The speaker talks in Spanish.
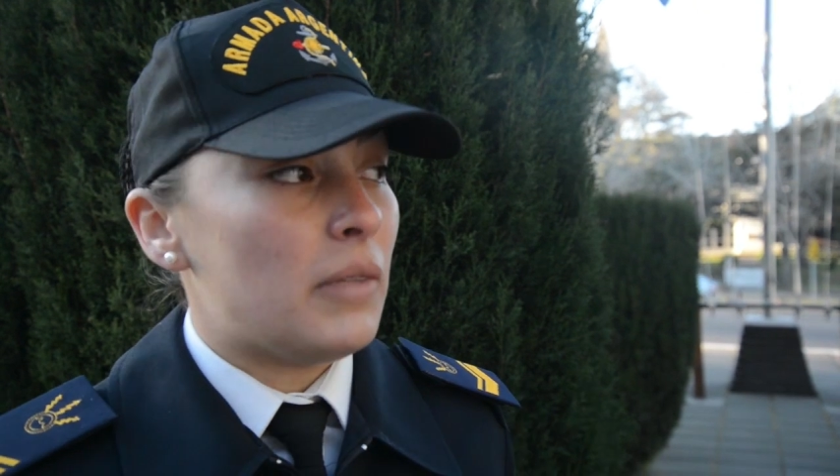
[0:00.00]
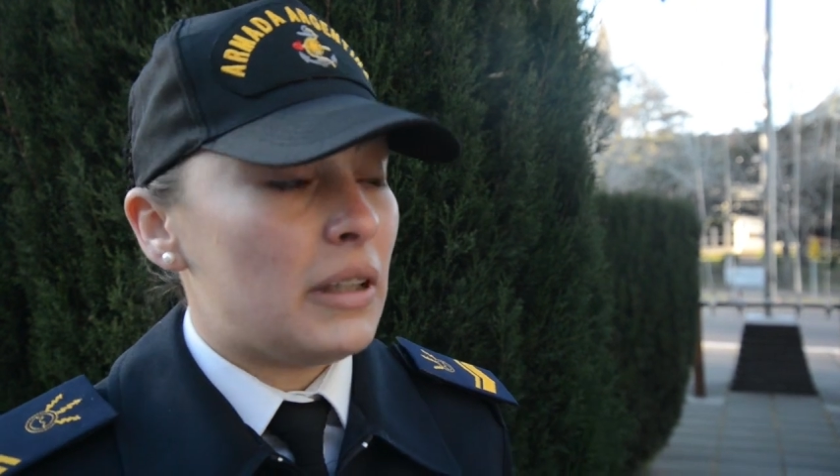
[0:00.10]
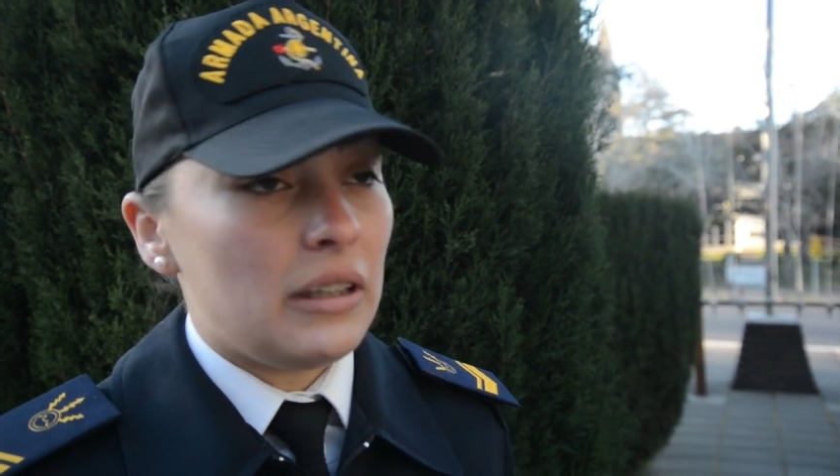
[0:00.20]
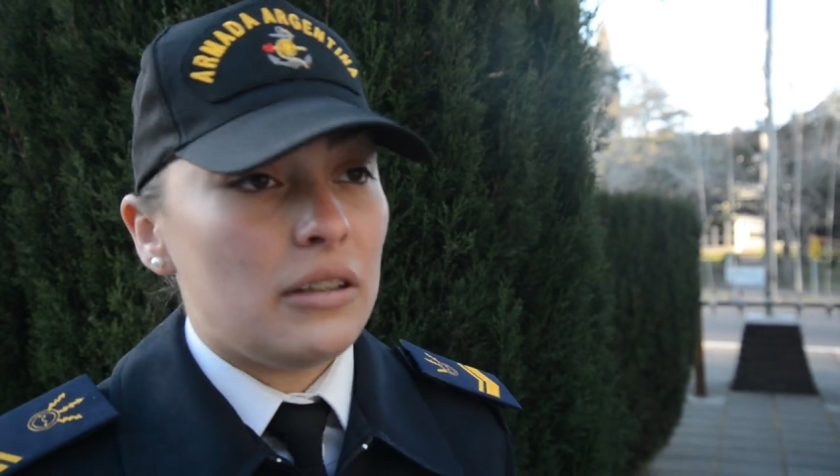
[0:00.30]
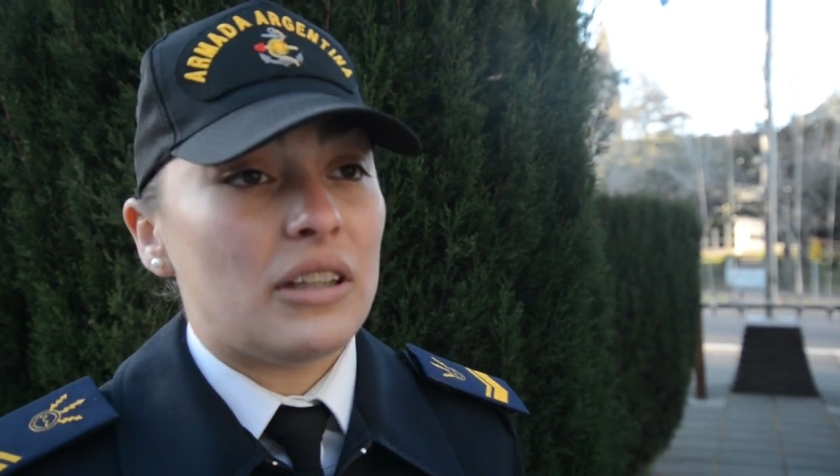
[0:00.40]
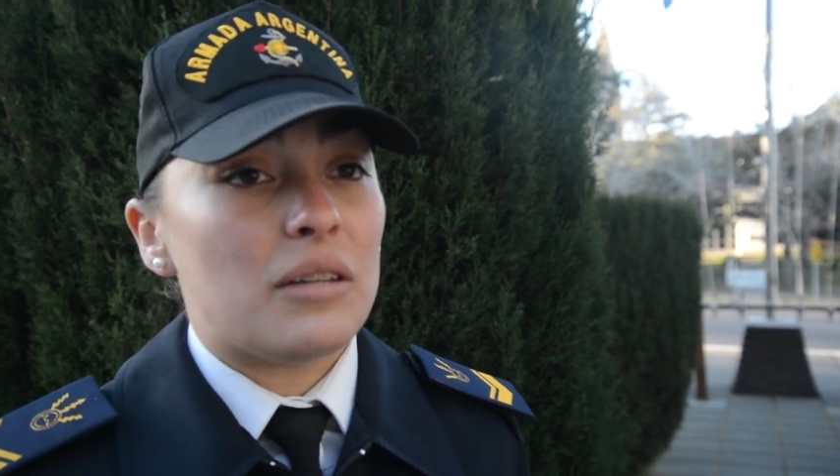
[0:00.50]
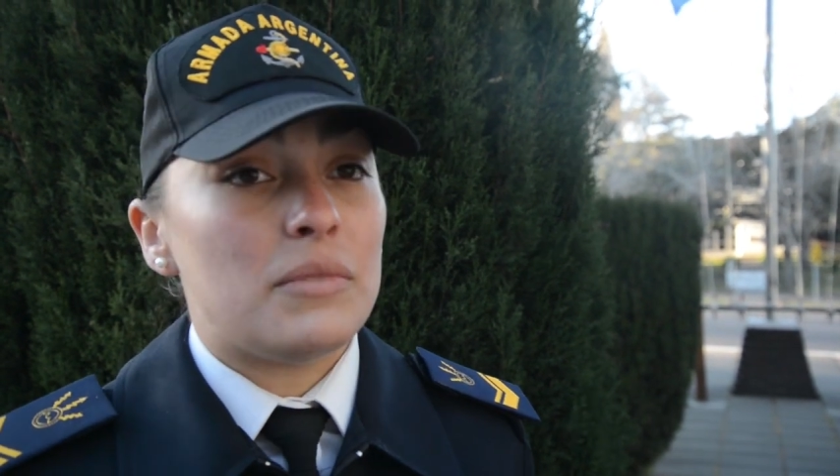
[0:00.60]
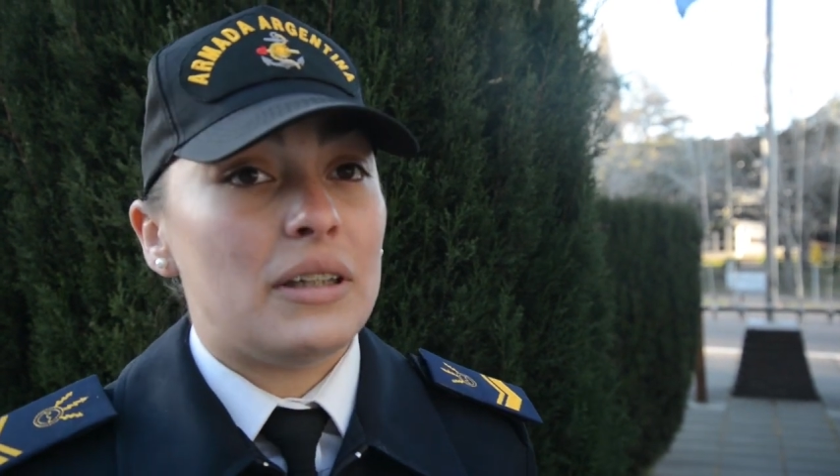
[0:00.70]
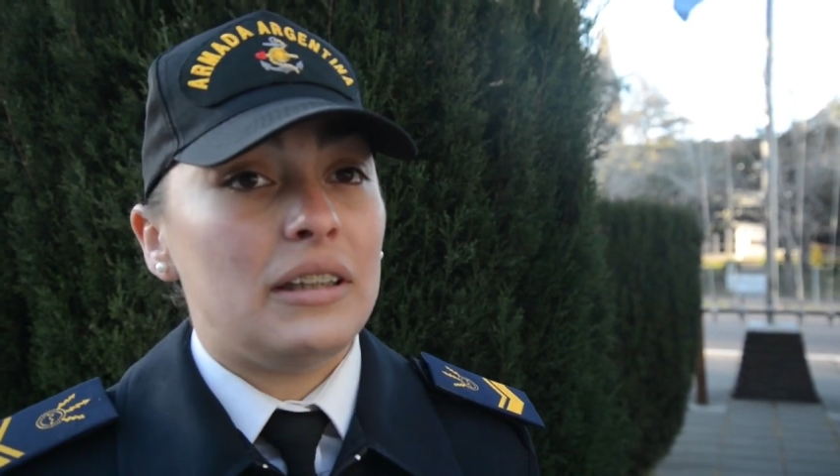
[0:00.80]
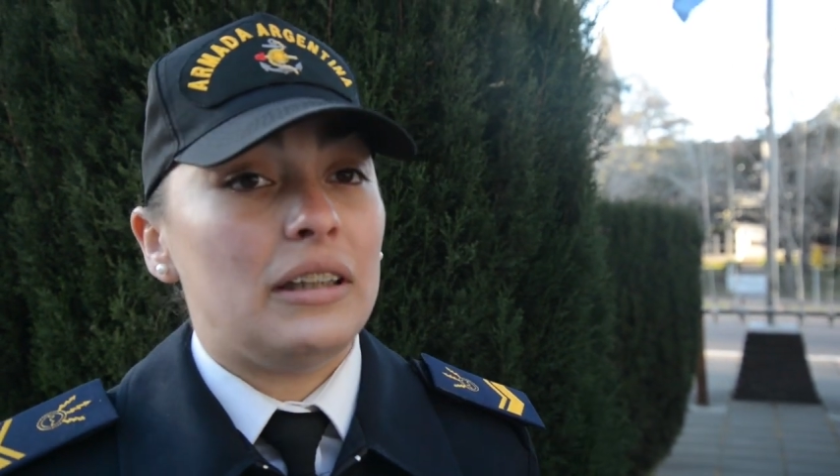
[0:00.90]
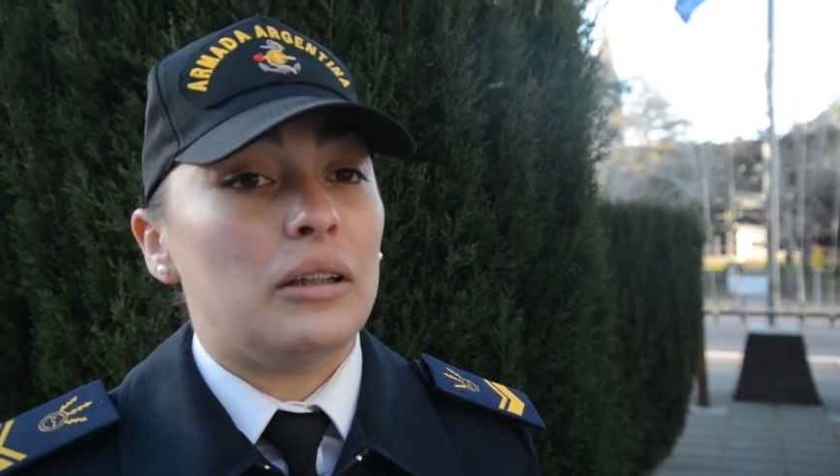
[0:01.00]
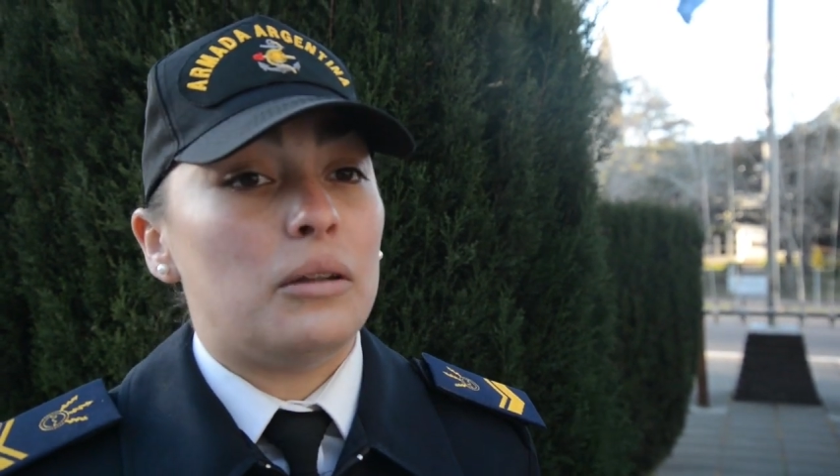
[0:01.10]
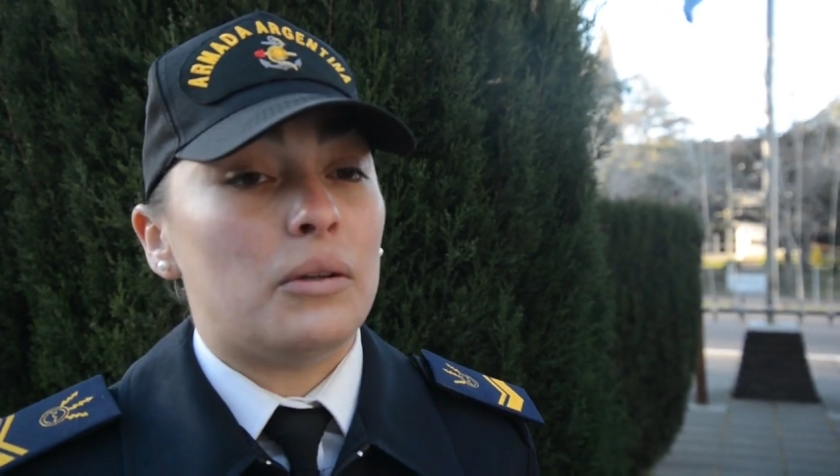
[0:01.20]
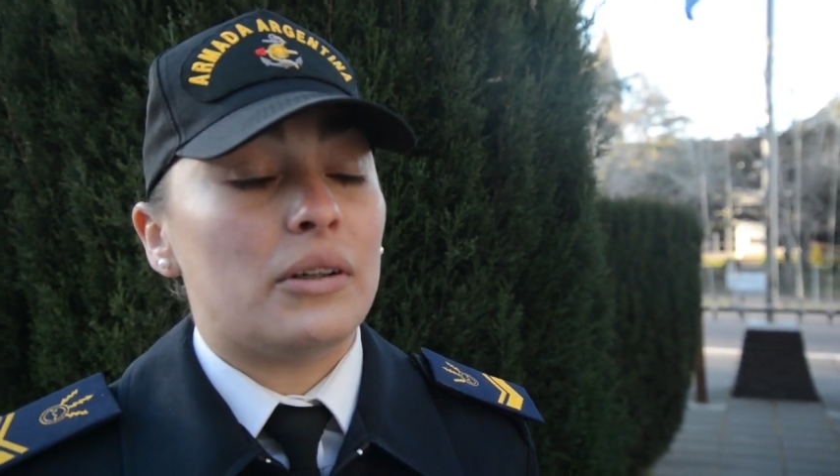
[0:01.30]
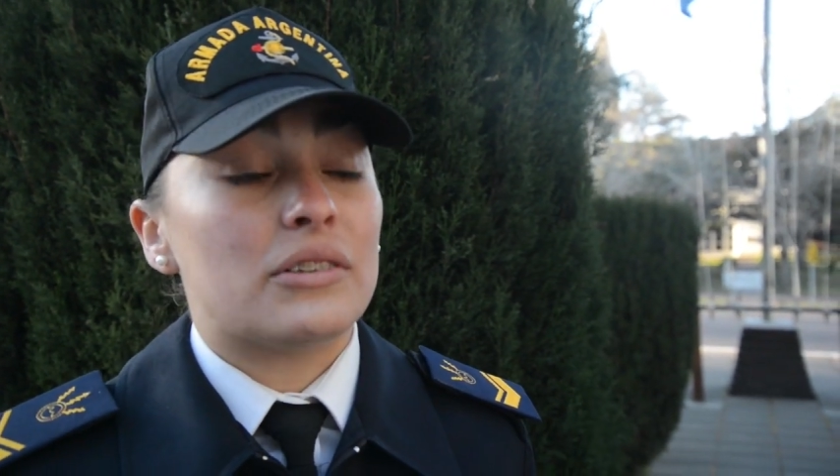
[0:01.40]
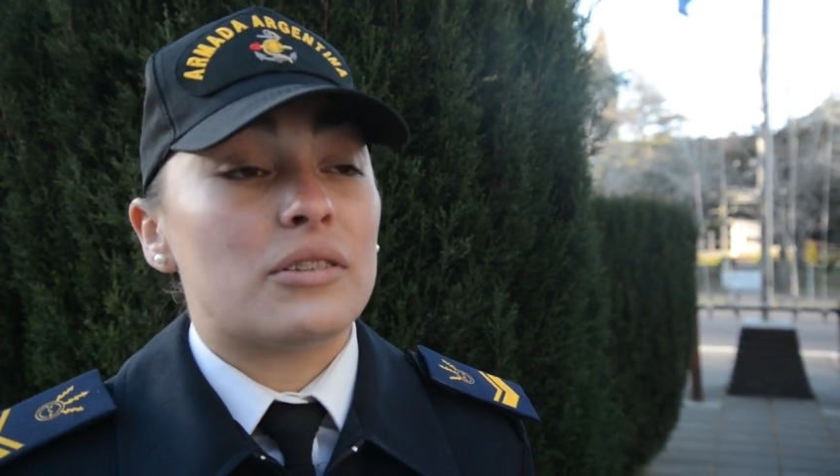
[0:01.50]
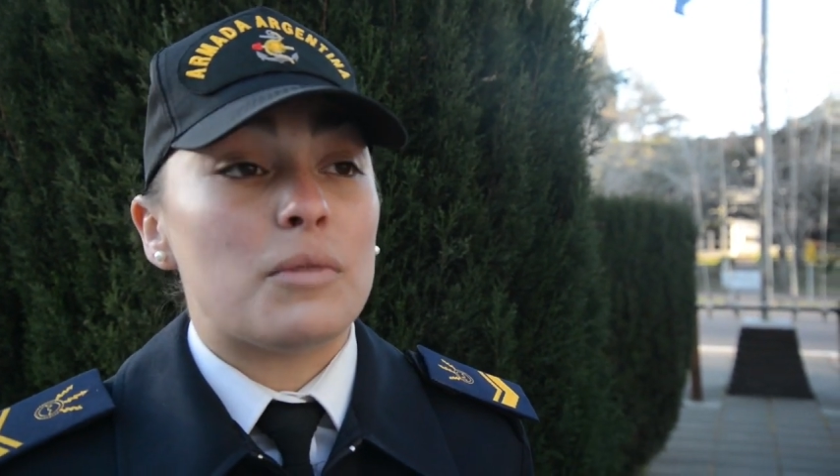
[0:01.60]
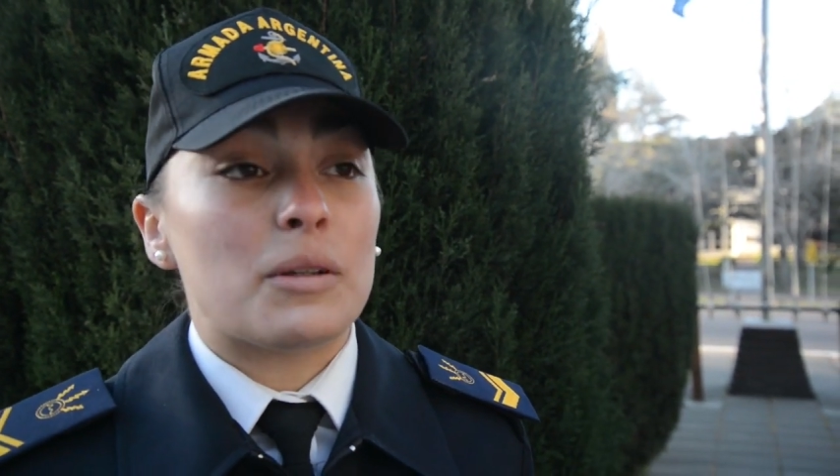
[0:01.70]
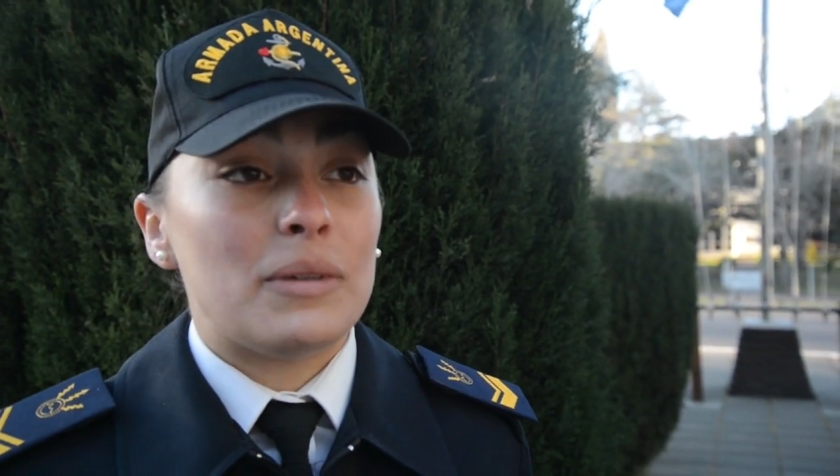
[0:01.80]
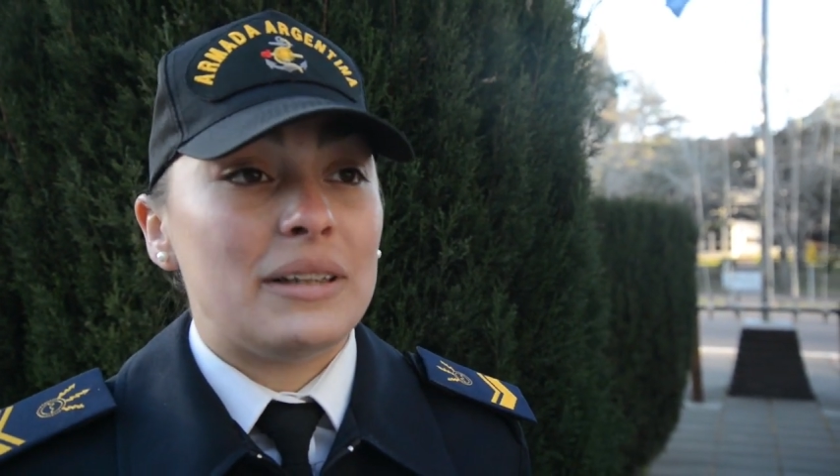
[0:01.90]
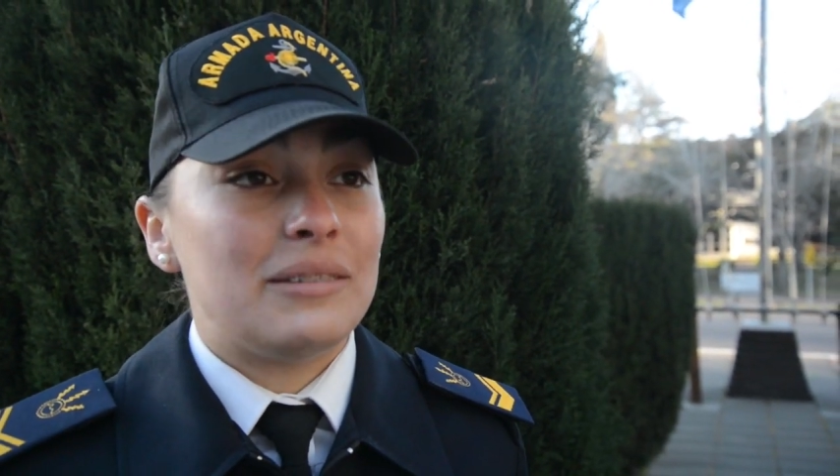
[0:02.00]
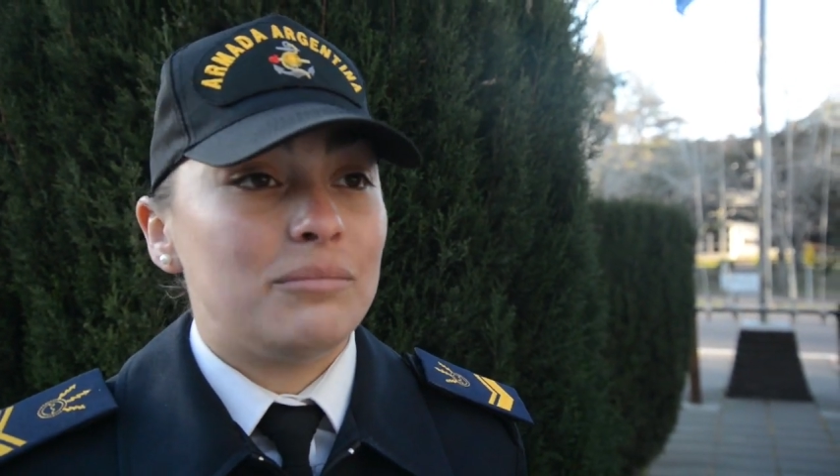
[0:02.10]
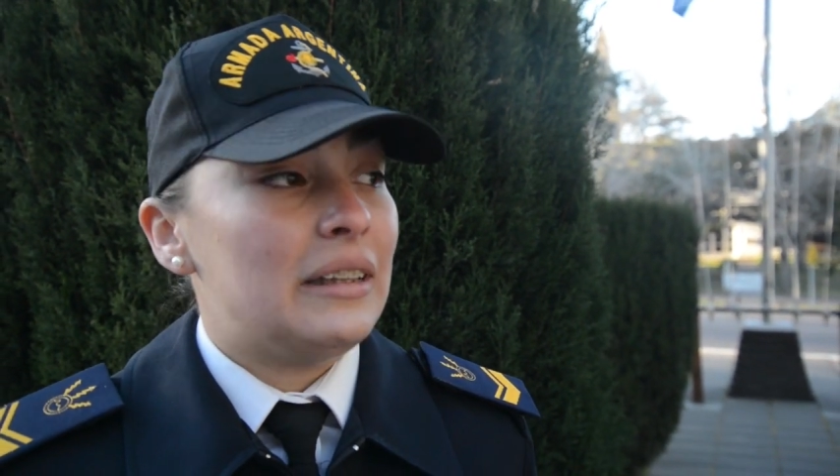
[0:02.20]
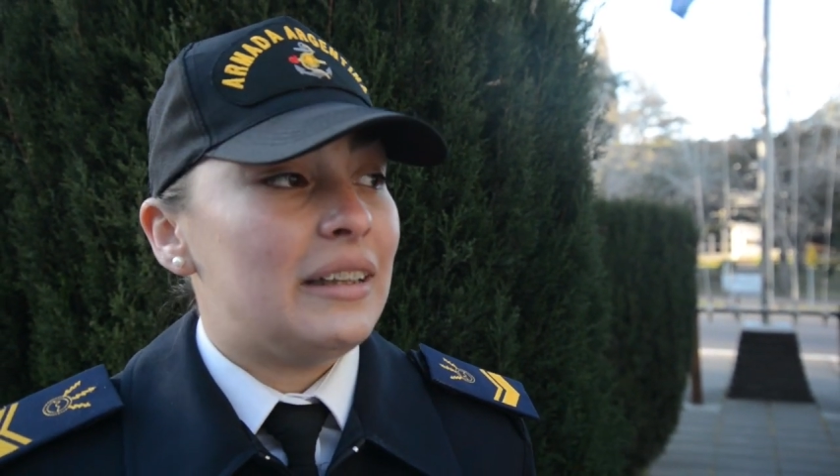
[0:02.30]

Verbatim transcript: Mi tío también y luego ingresó mi hermana